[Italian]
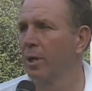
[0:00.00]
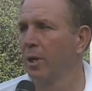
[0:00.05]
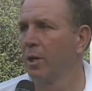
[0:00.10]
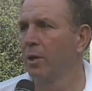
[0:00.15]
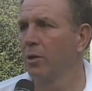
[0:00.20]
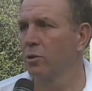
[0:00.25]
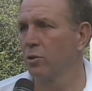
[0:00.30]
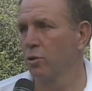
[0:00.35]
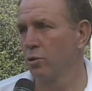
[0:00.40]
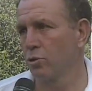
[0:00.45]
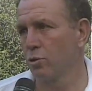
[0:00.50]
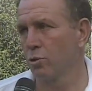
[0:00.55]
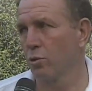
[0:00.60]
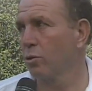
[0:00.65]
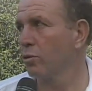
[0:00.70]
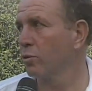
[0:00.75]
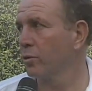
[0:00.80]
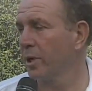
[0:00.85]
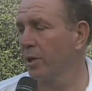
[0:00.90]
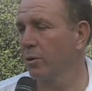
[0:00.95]
io sono
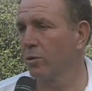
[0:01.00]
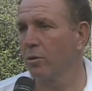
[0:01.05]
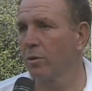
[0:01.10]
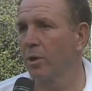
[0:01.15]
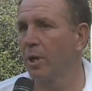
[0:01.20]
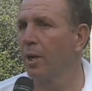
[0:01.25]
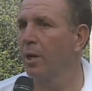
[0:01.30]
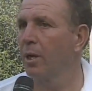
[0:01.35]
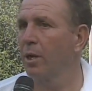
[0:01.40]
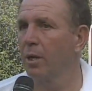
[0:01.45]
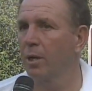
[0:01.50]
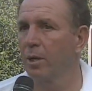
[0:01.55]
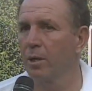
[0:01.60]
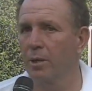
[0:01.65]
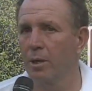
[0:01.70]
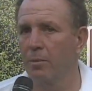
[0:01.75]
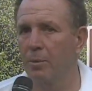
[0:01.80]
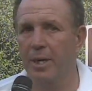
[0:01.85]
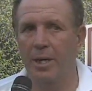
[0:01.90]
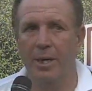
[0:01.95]
contento delle, dei
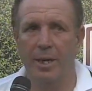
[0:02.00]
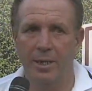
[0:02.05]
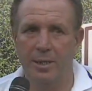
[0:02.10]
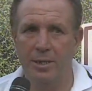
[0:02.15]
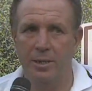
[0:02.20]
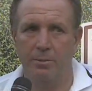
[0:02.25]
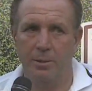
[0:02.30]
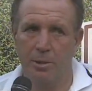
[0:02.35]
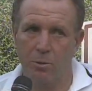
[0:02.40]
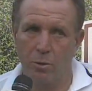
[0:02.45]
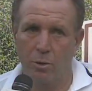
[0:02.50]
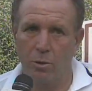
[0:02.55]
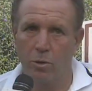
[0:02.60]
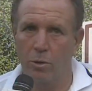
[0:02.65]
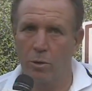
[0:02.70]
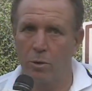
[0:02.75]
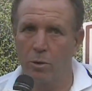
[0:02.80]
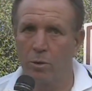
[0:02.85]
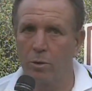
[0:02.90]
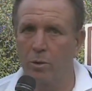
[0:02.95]
miei ragazzi per
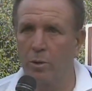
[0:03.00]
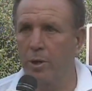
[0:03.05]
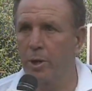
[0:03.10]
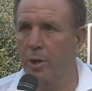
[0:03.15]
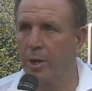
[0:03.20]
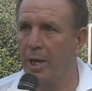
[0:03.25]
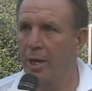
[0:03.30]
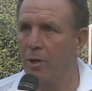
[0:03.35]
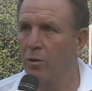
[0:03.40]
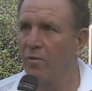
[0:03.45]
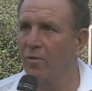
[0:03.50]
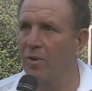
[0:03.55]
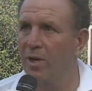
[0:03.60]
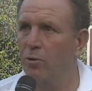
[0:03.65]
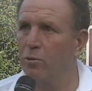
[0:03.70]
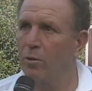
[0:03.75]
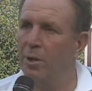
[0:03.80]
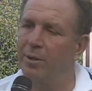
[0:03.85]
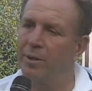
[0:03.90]
quello che hanno fatto al di